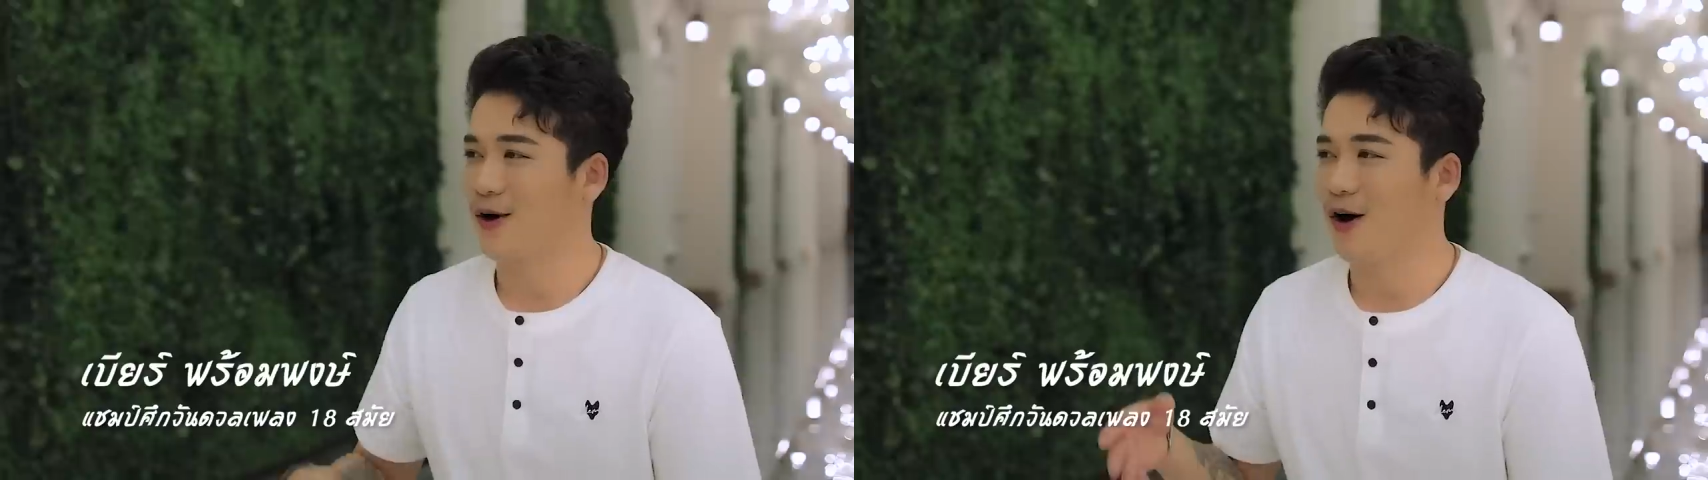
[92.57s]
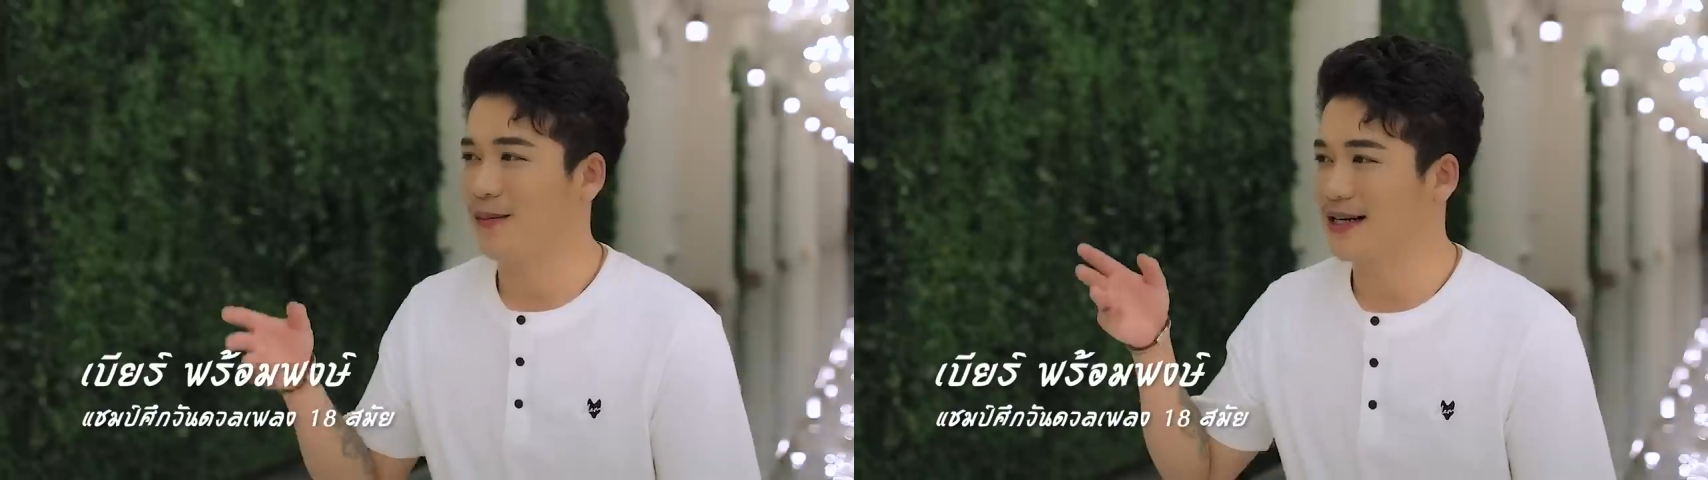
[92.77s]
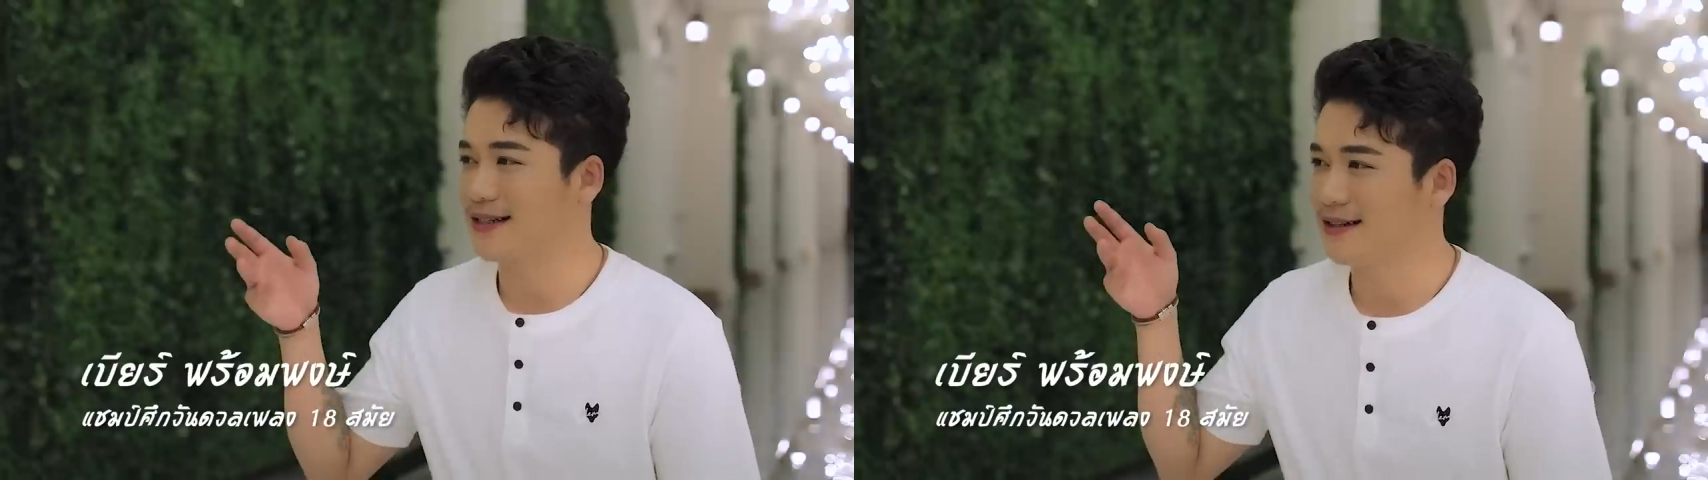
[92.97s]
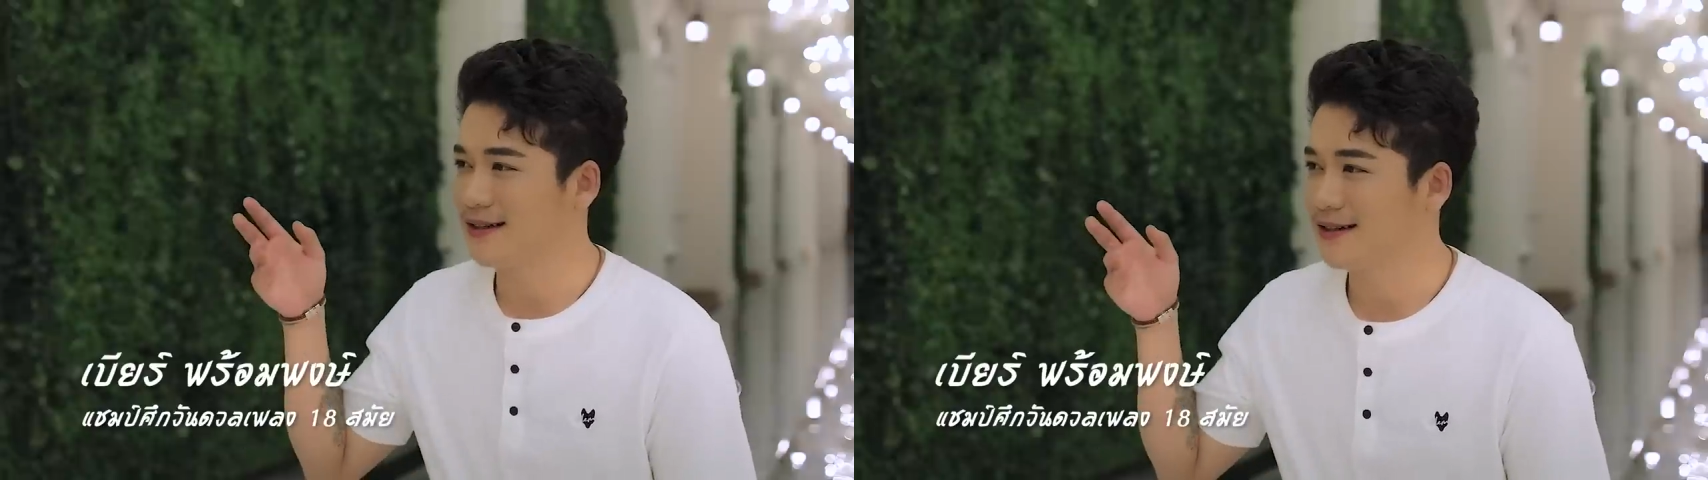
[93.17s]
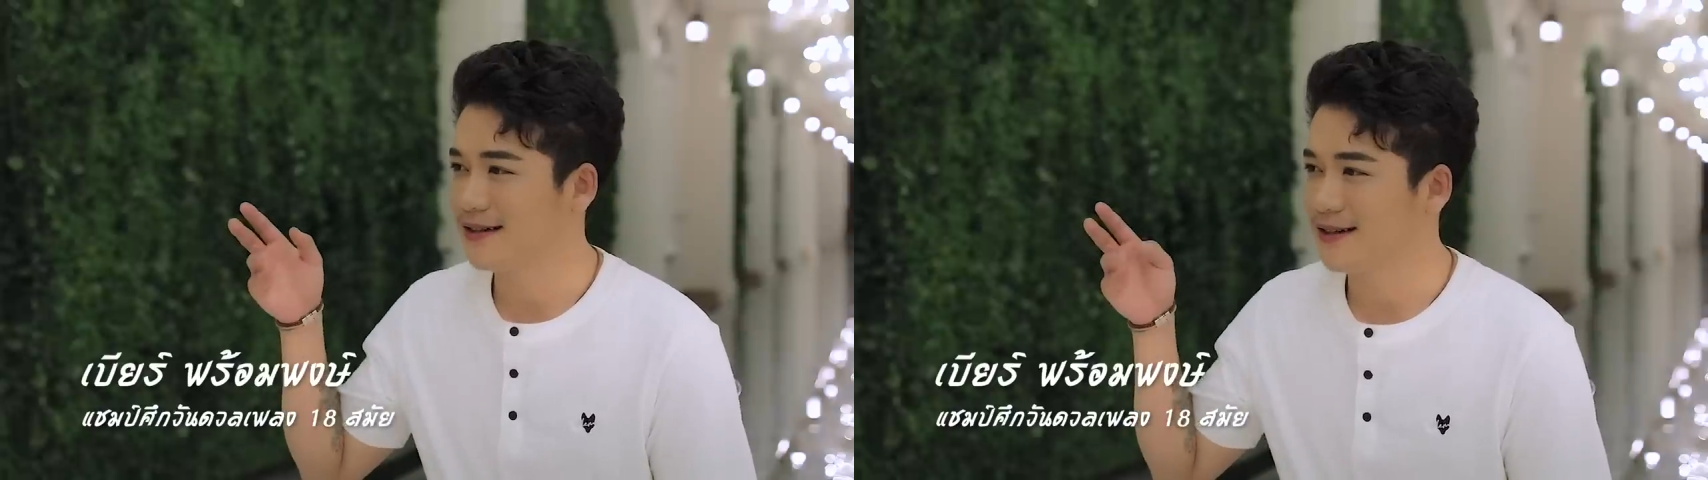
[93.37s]
รอเป็น
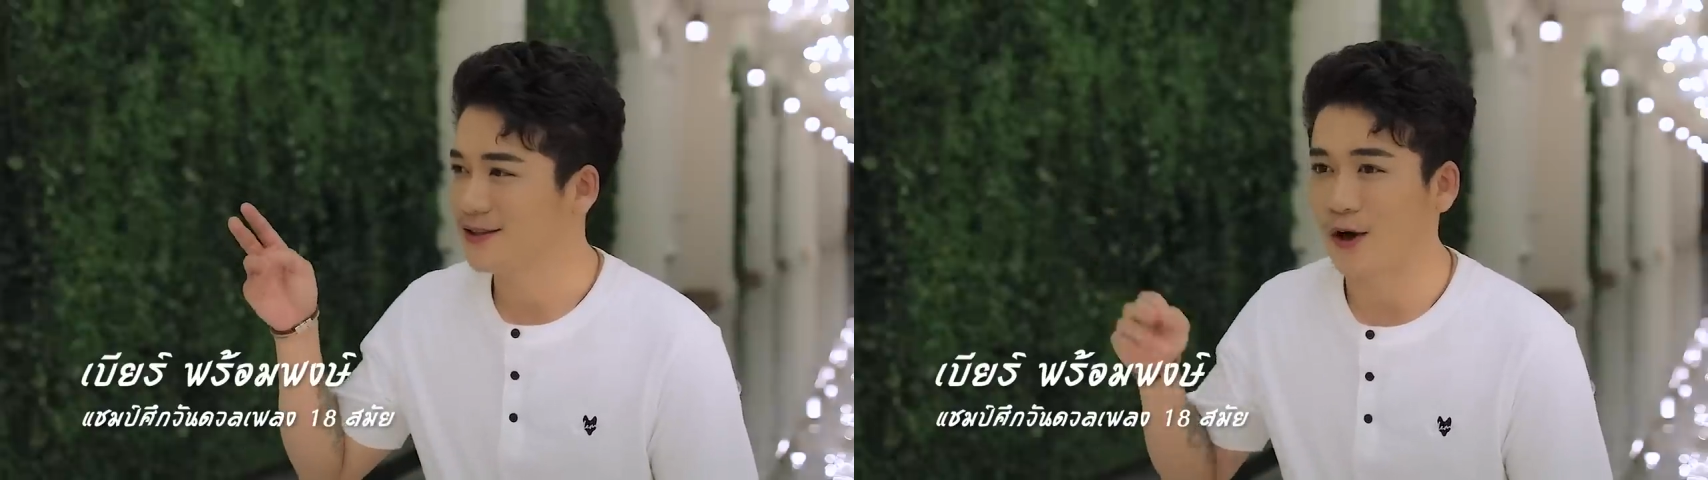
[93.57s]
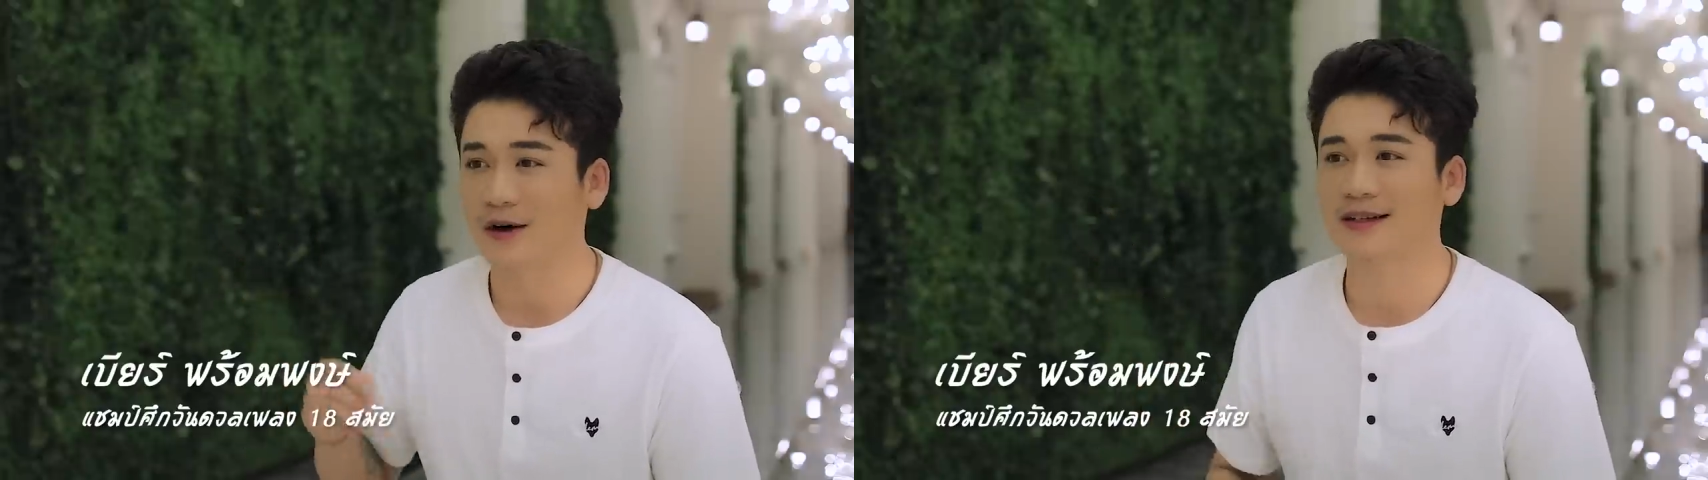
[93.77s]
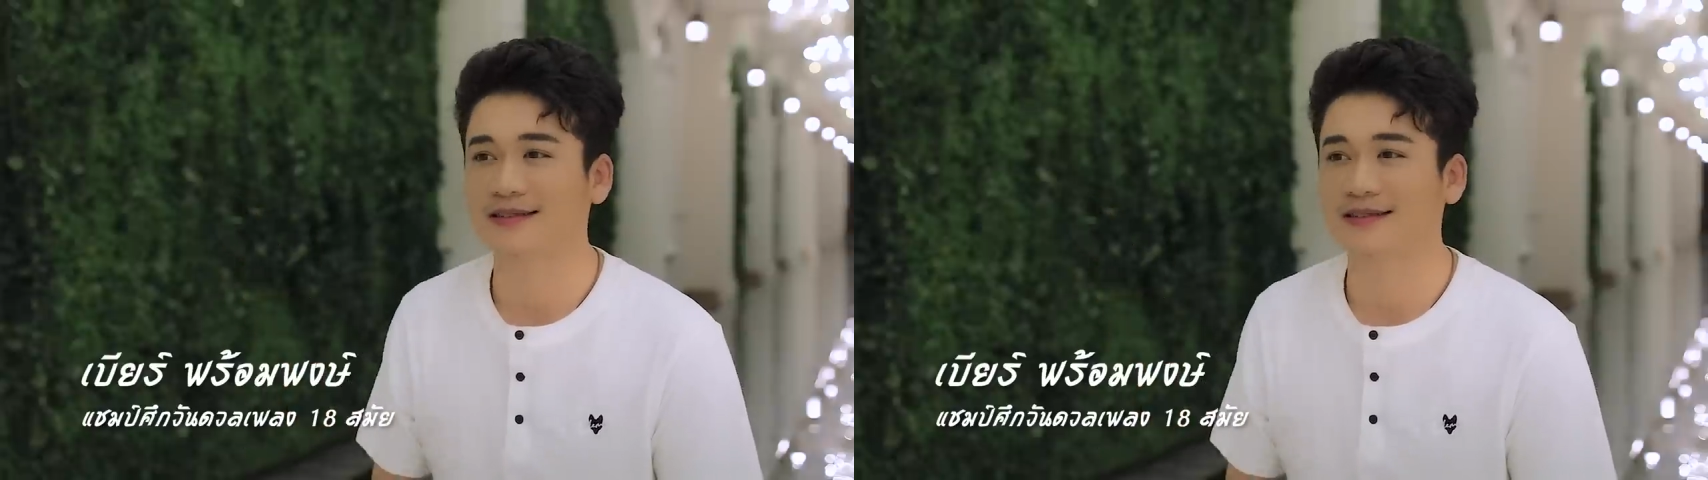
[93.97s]
2ส